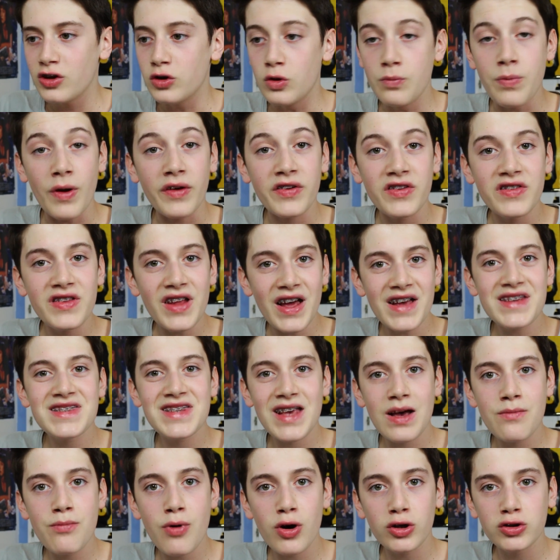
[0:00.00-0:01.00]
de personnes
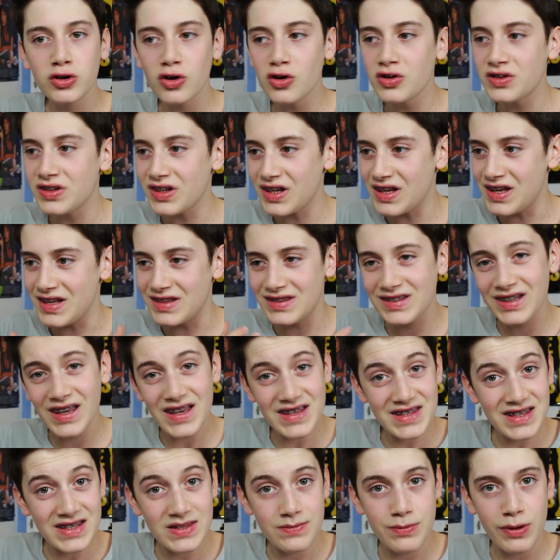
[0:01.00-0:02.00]
assez importantes et
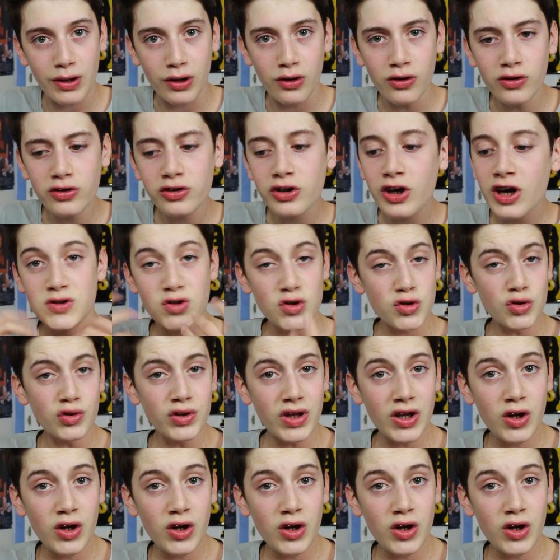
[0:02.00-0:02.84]
très inspirantes. Ce sont